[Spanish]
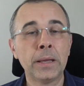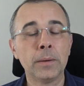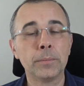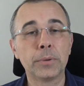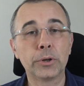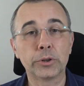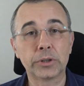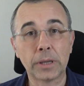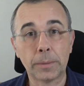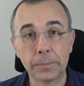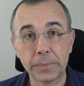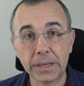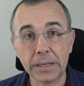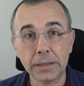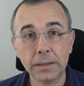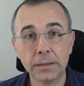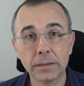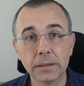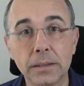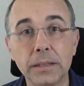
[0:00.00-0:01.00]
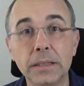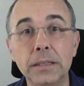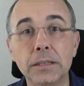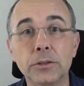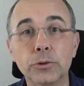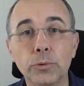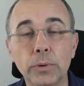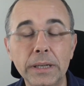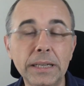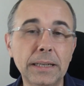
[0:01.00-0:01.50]
pero también
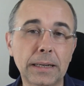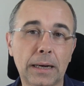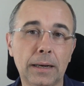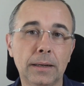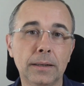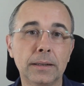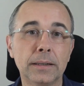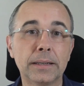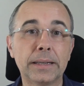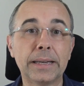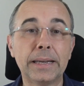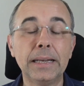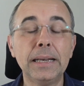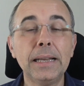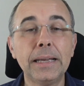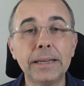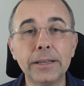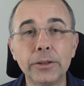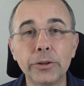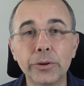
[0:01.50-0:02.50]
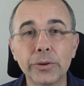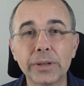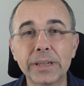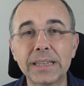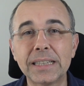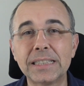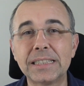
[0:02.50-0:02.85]
insulina, que he leído que